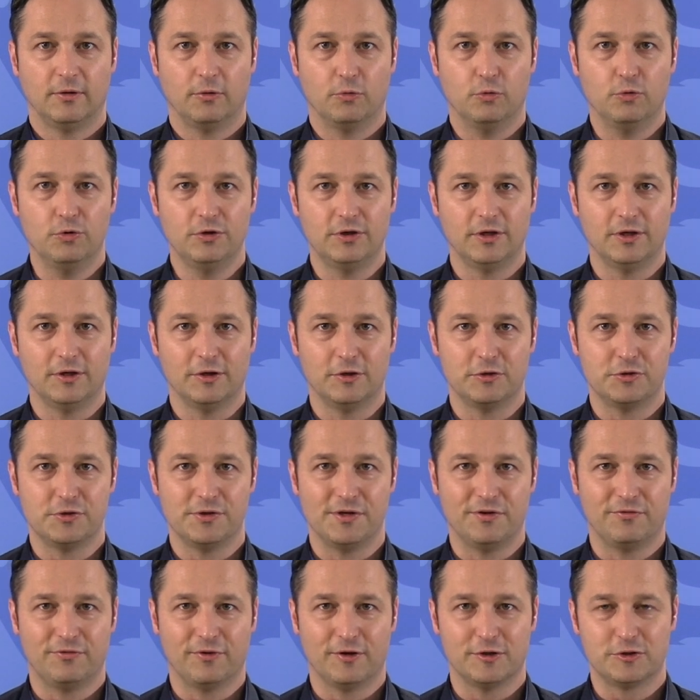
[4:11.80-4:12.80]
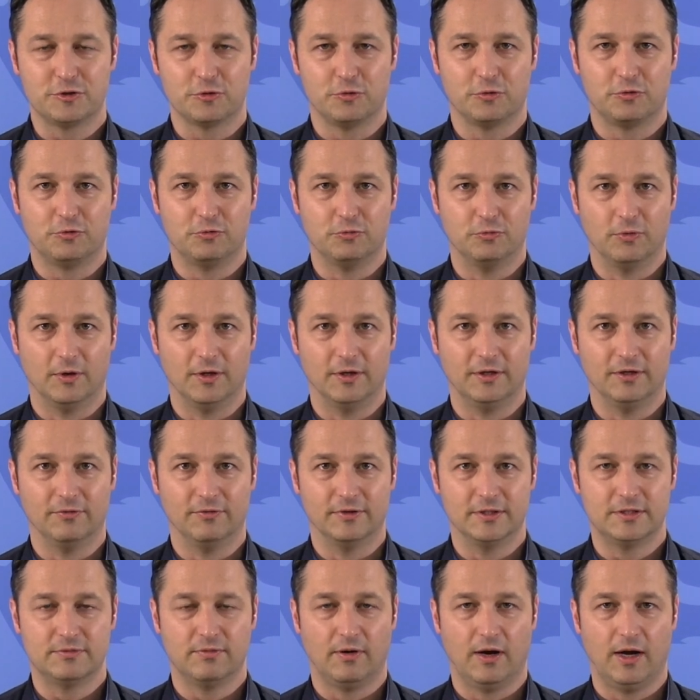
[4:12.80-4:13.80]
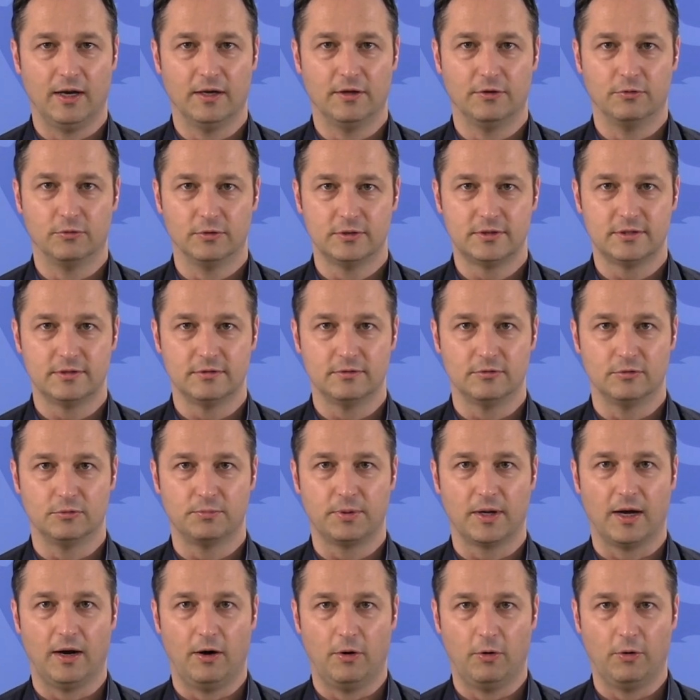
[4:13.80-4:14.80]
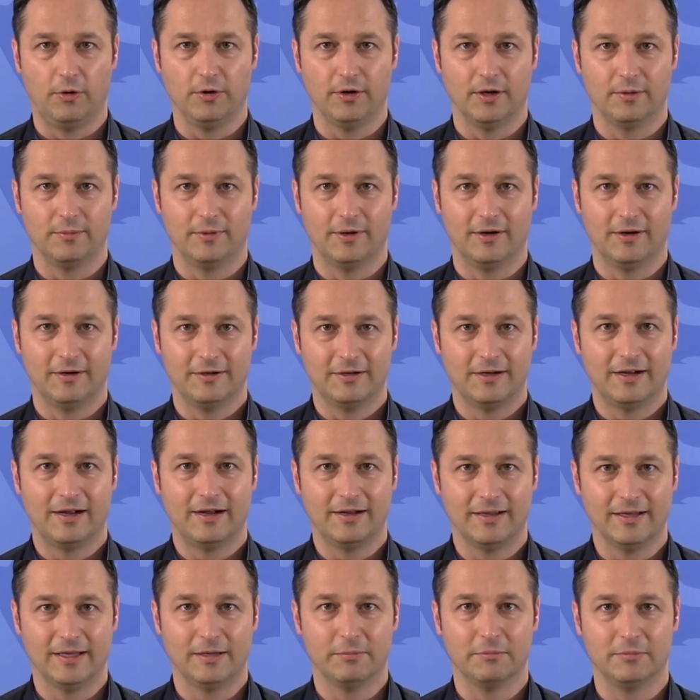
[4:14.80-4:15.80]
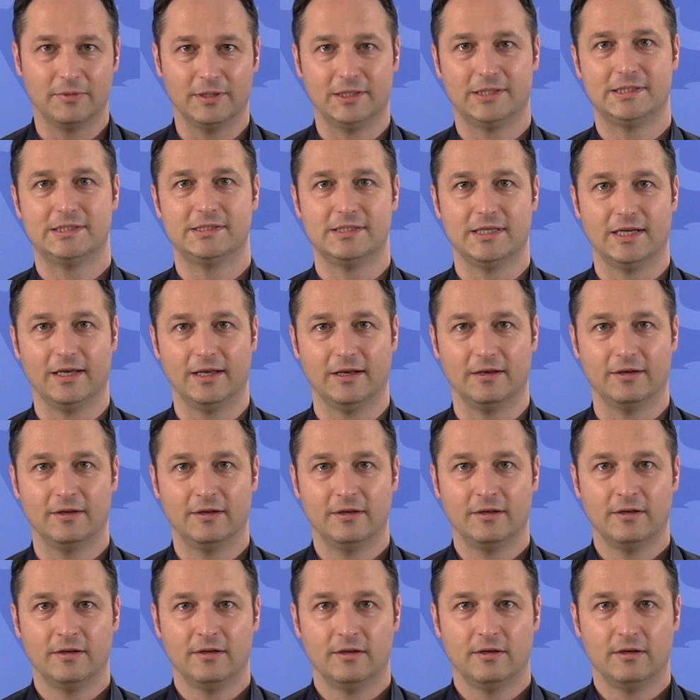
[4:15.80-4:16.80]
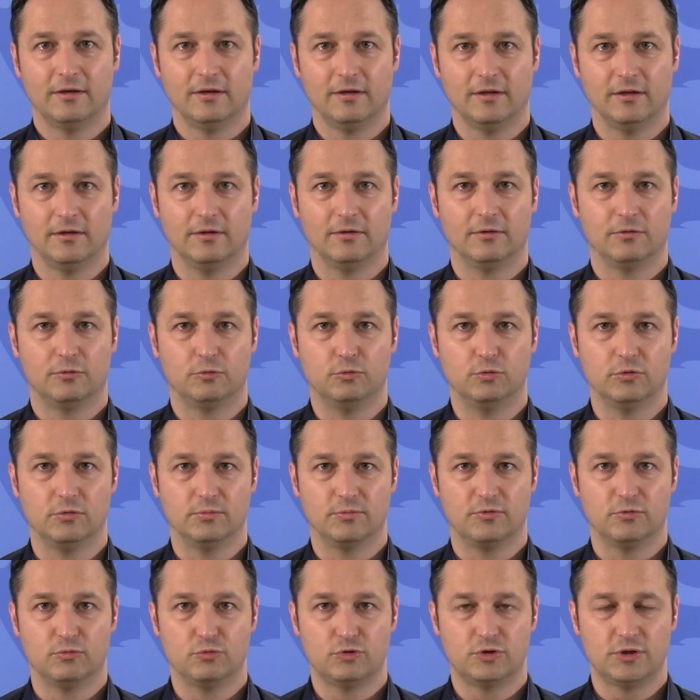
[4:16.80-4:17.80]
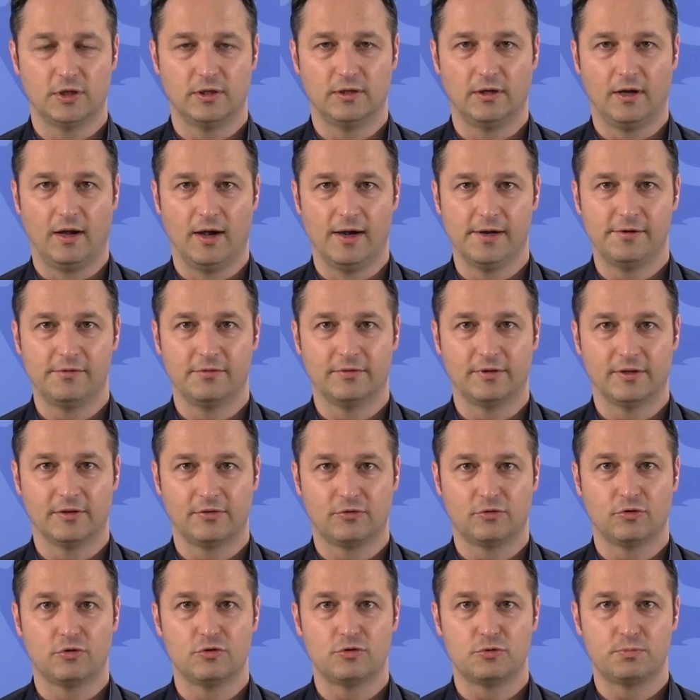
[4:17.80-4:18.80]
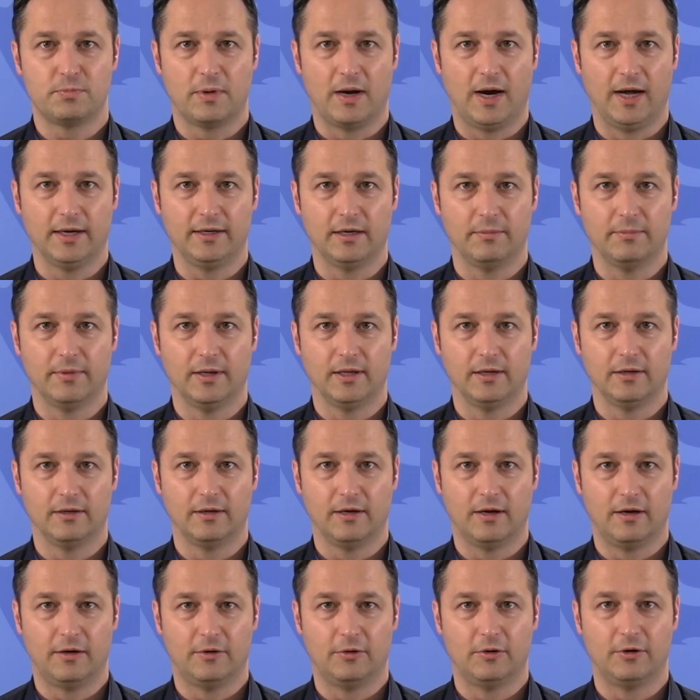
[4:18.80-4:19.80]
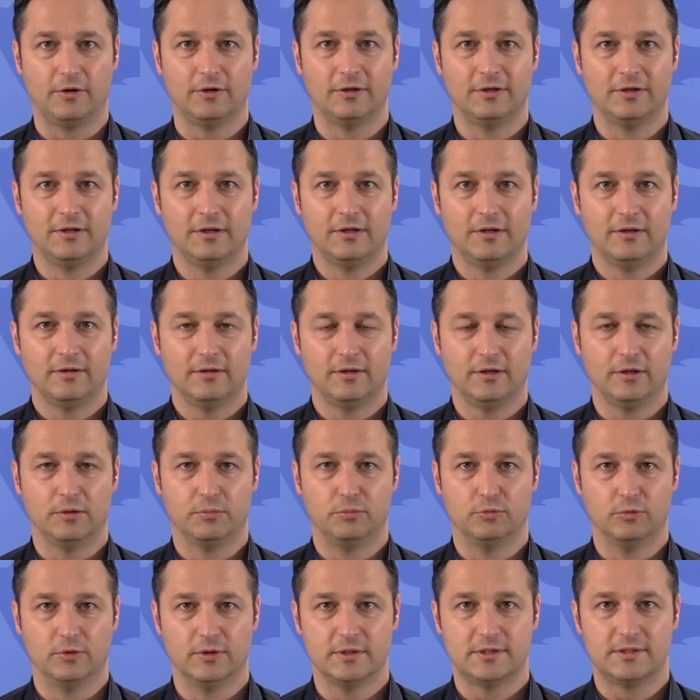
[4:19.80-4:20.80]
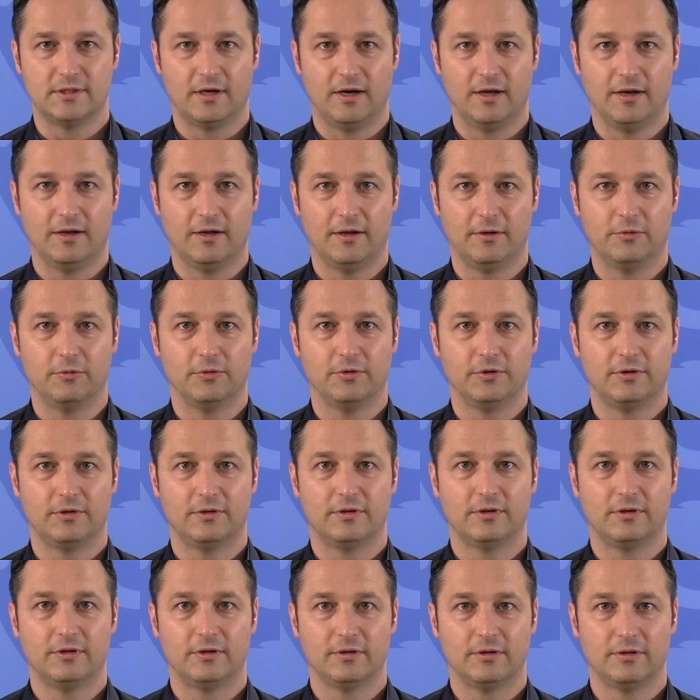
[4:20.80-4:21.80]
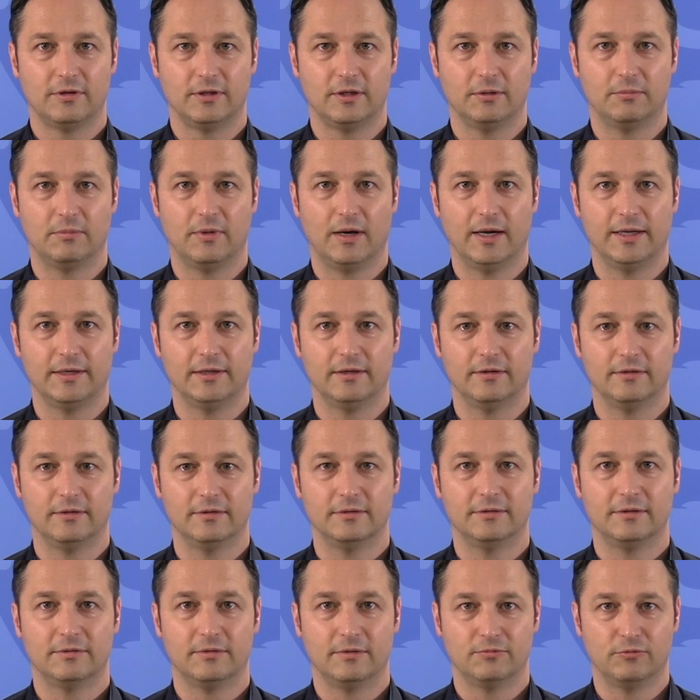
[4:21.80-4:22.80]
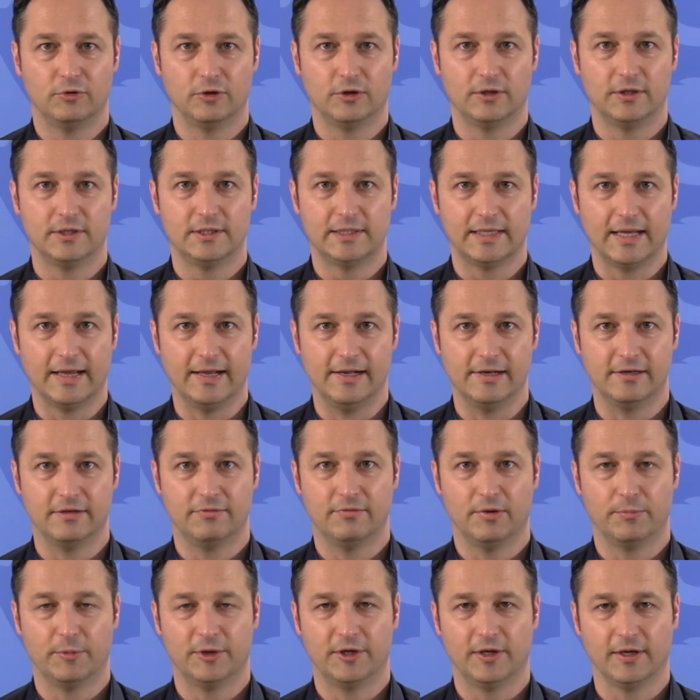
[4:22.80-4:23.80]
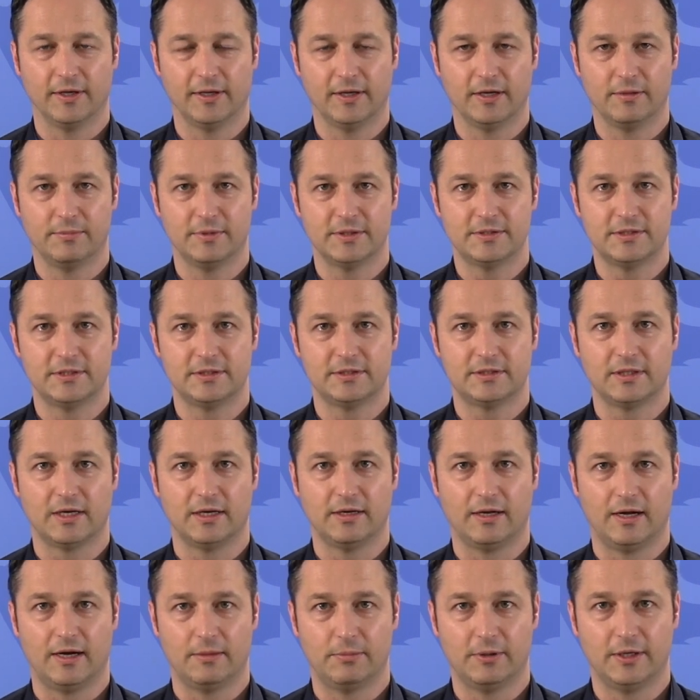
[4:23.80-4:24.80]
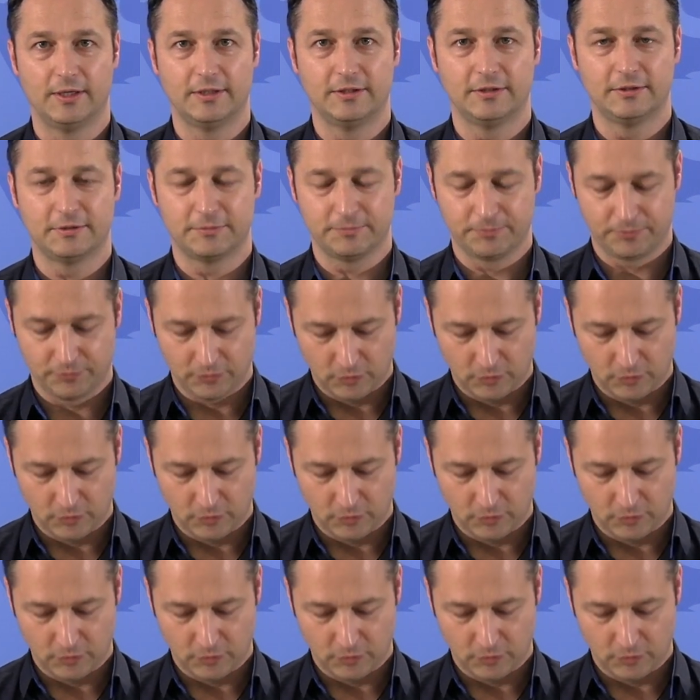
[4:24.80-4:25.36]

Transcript: unterirdische Infrastruktur, die wir zwar alle nutzen und brauchen, aber eben nicht sehen, in gutem Zustand halten. Und das spart am Ende auch den Gebührenzahler und die Gemeinde wirklich Geld, wenn man da regelmäßig dran arbeitet.